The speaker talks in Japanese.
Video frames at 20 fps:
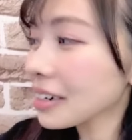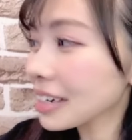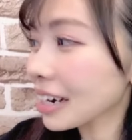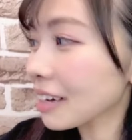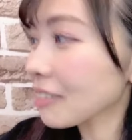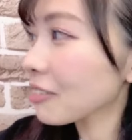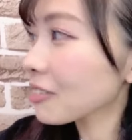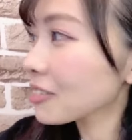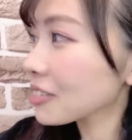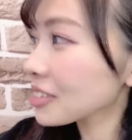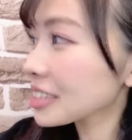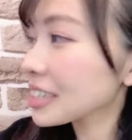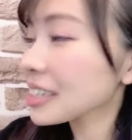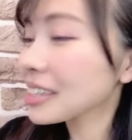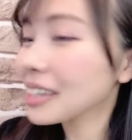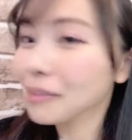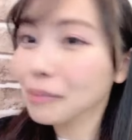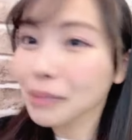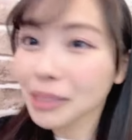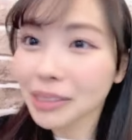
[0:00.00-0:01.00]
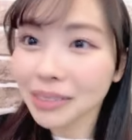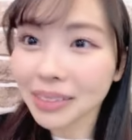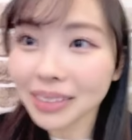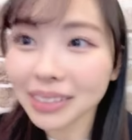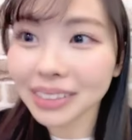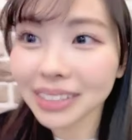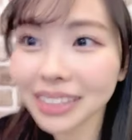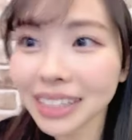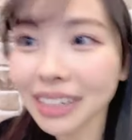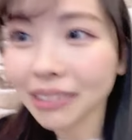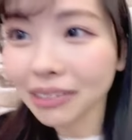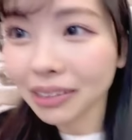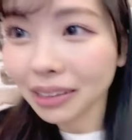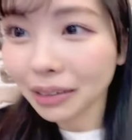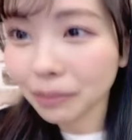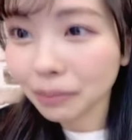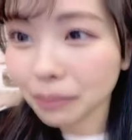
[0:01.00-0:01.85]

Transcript: 加工の仕方ミスりすぎやろって